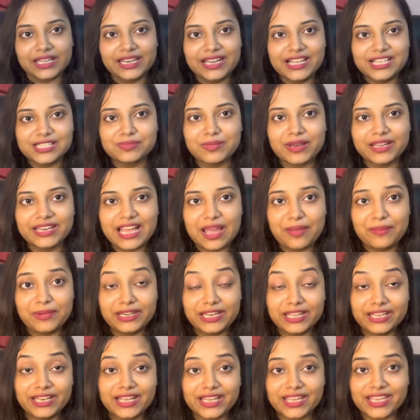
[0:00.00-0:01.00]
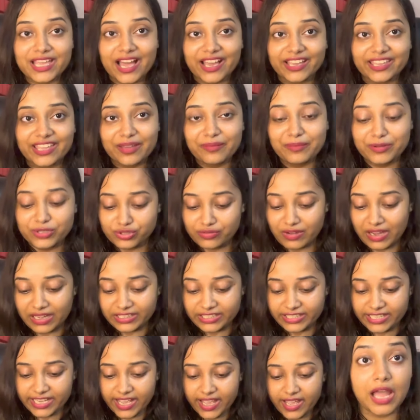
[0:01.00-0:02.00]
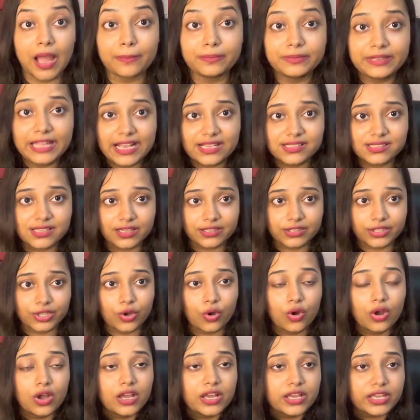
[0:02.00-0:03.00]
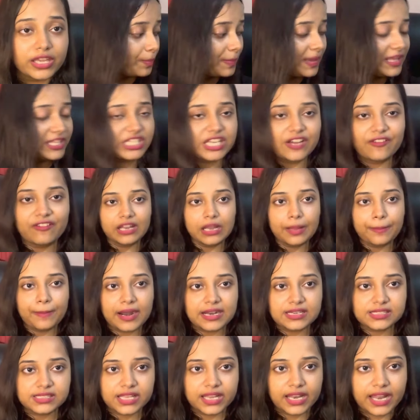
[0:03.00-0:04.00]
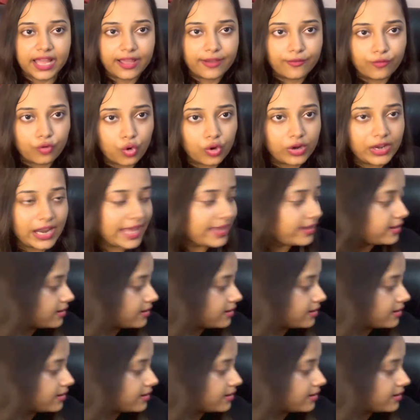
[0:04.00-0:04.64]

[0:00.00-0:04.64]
नहीं इस बार एमिटी ने क्या क्या भिजवा दिया है आप देख सकते हो कि पीछे वाला पार्सल है वो लाइक